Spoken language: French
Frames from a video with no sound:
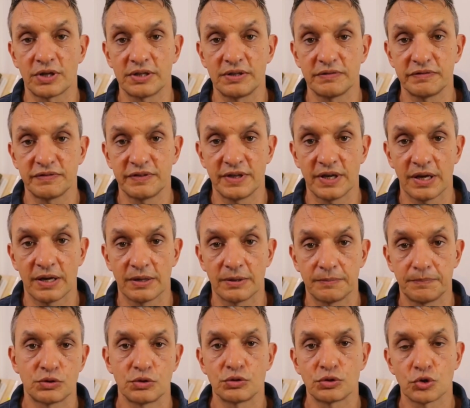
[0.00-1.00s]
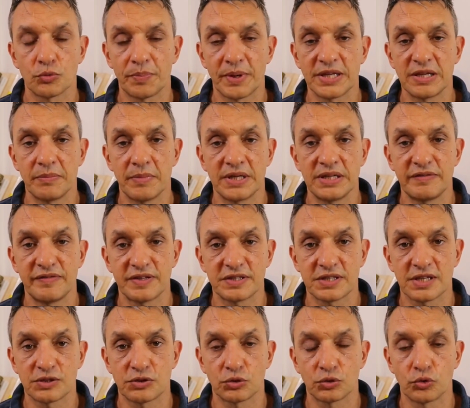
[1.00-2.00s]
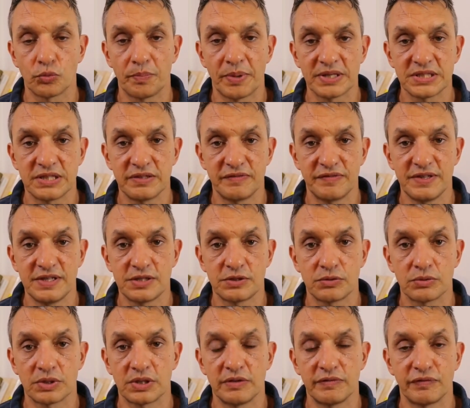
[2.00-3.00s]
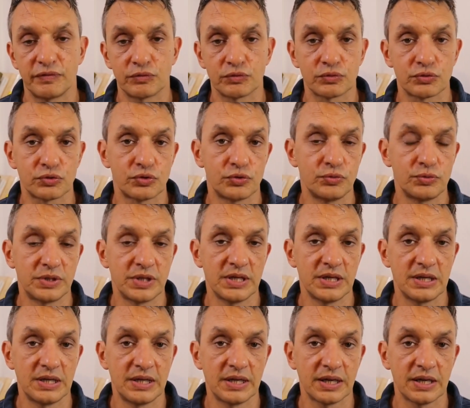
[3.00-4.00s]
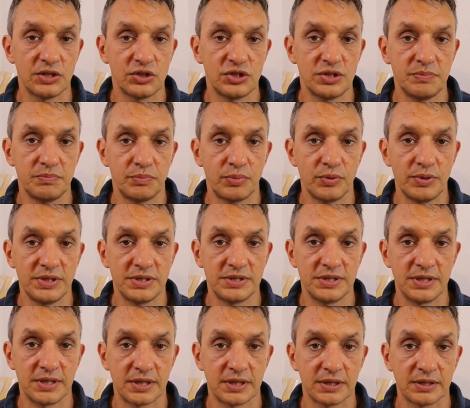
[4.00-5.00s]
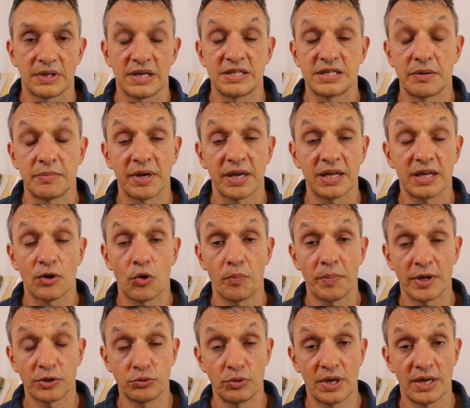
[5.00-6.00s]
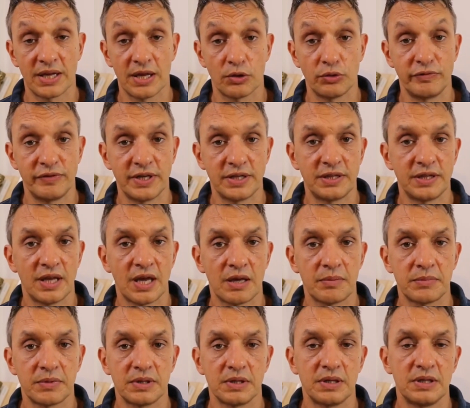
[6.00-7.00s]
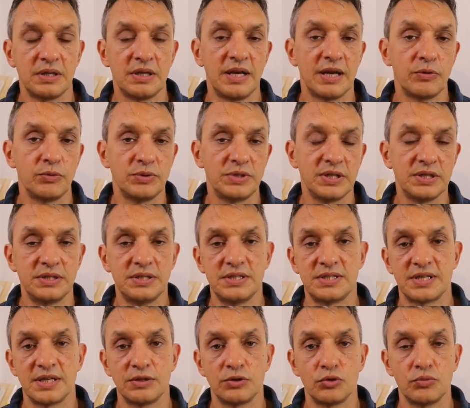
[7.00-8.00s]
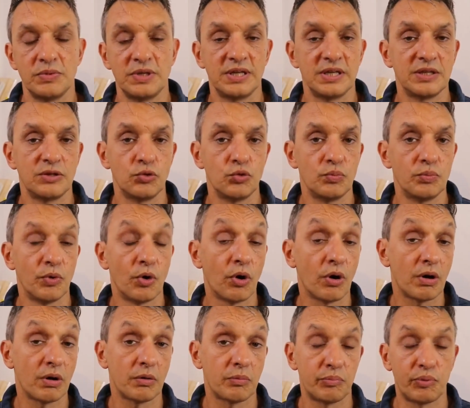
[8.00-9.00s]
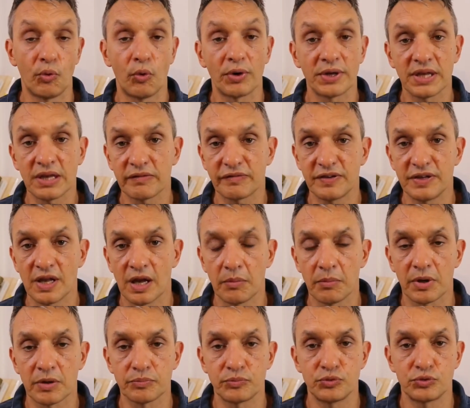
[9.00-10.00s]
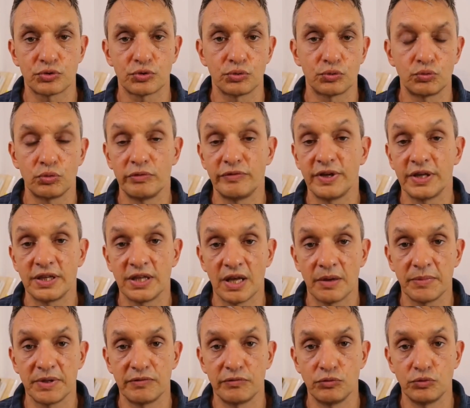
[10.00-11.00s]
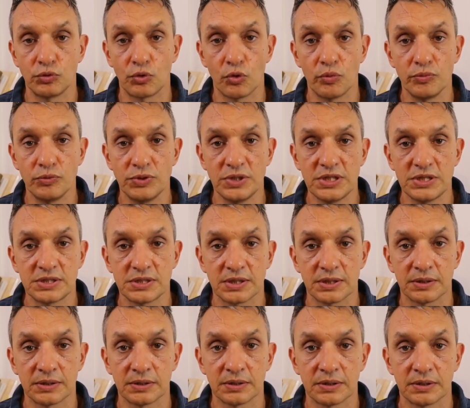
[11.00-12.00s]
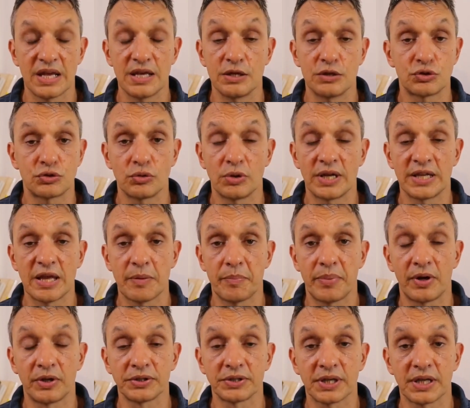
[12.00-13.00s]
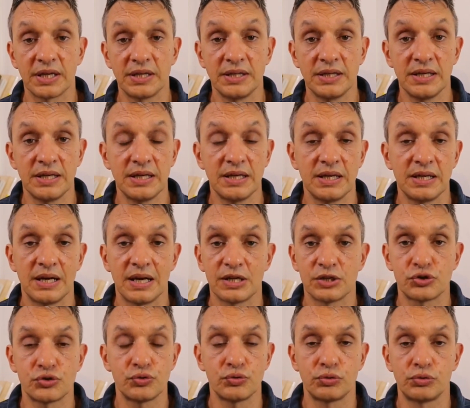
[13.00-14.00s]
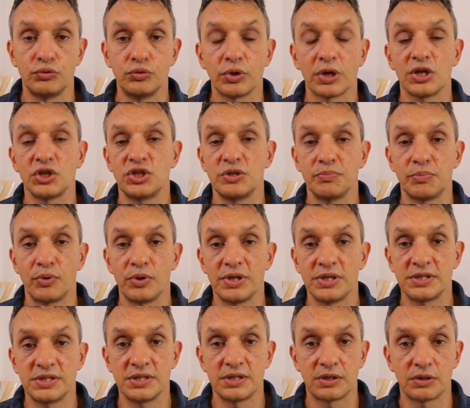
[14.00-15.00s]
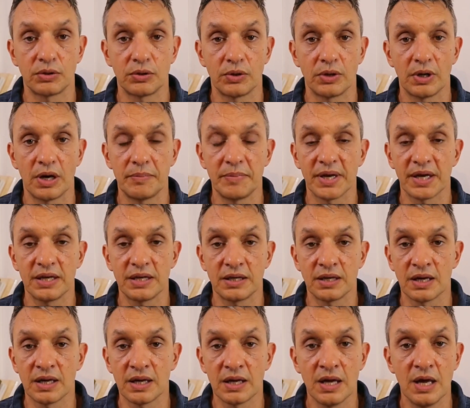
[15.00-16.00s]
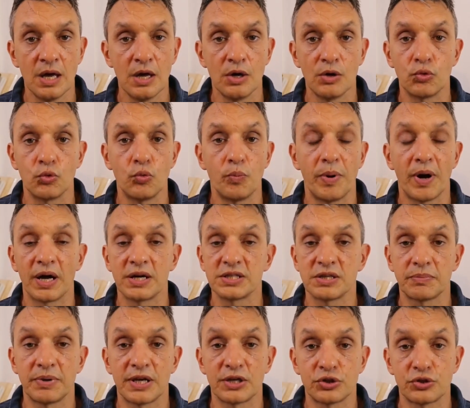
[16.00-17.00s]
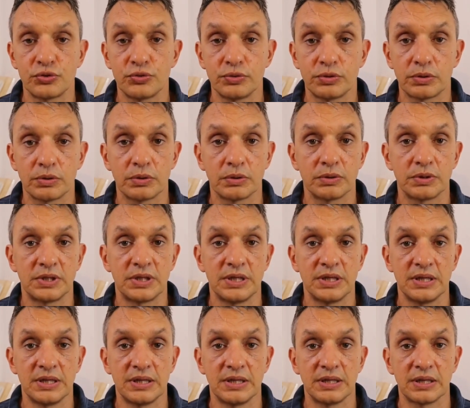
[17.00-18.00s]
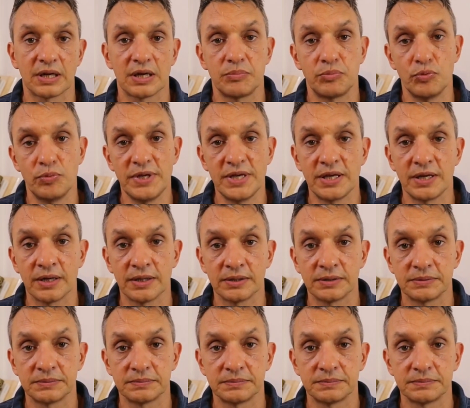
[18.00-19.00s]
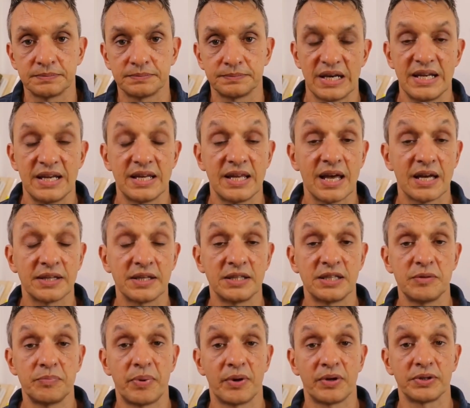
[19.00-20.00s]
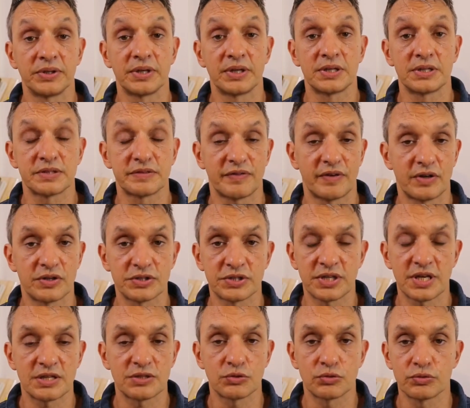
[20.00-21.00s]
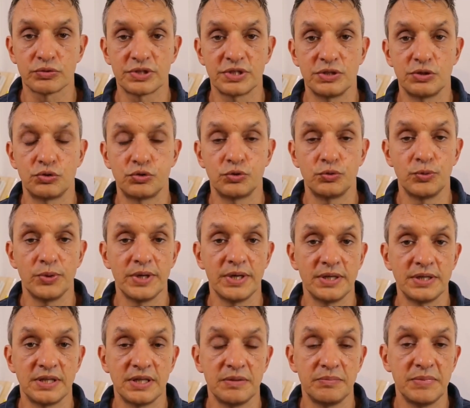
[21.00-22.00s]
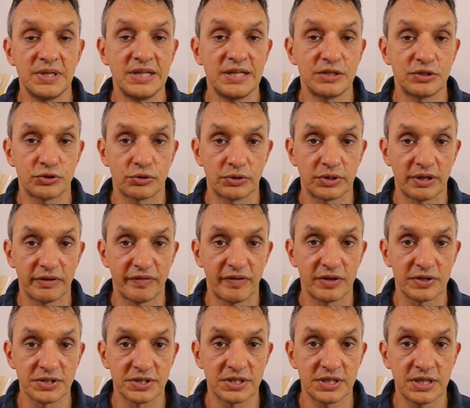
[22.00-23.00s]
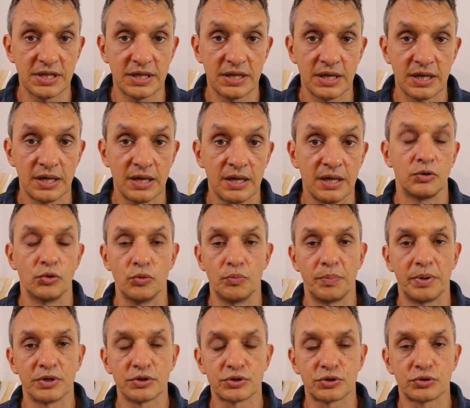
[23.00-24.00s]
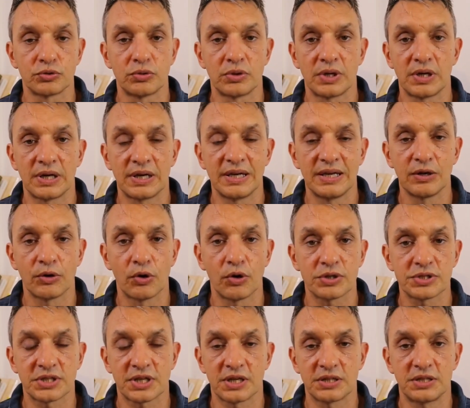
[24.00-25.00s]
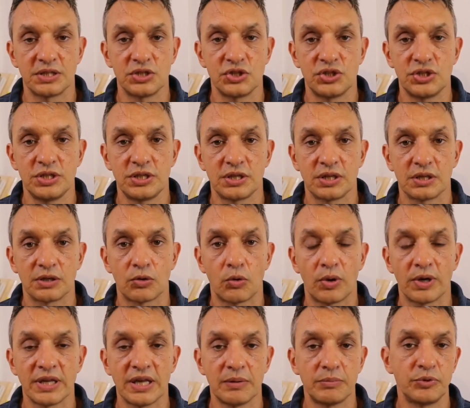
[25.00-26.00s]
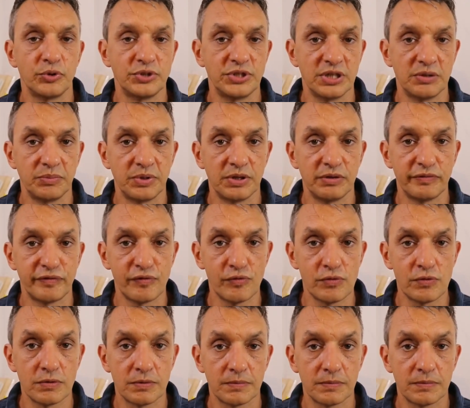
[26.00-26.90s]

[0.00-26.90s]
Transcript: rien faire. Ce ne sont pas des manifestations de pacifistes qui font chuter les régimes politiques. Les Américains ont perdu la guerre du Vietnam, il y a eu des dizaines de milliers de morts pour rien finalement, puisque tout le Vietnam est devenu communiste, et cela n'a pas entraîné la chute du régime politique euh, américain, ou par exemple la chute des républicains les guerres d'indépendance françaises ont aussi tué des milliers de soldats français. Euh, pensons à l'erreur stratégique incroyable de Dien Bien Phu.